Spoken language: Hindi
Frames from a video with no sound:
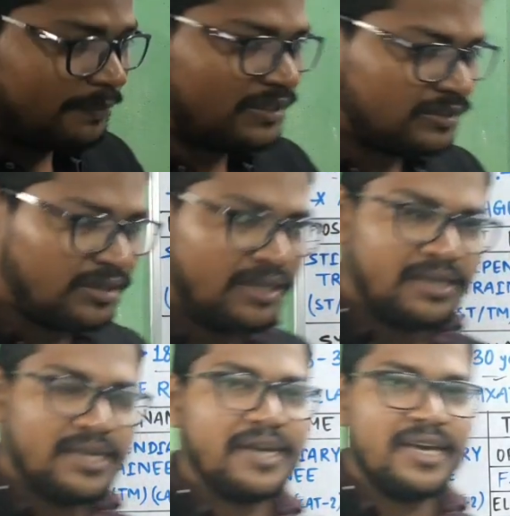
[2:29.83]
स्पष्ट नहीं
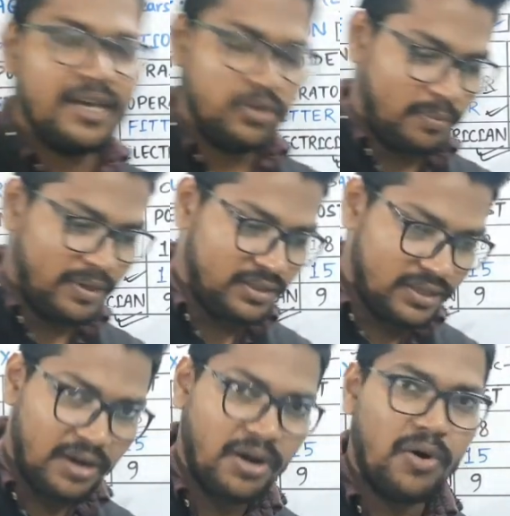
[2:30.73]
किया गया है जो
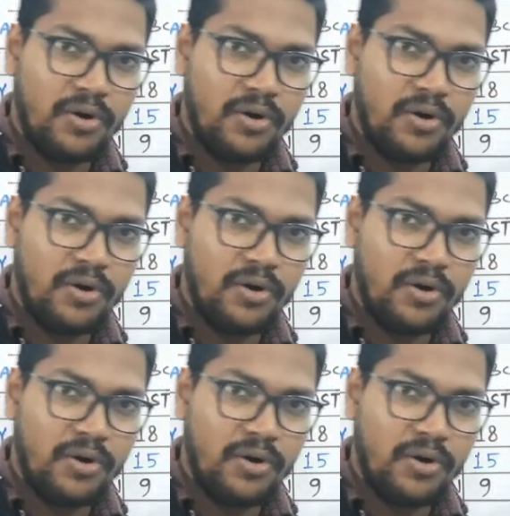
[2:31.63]
परीक्षा होगा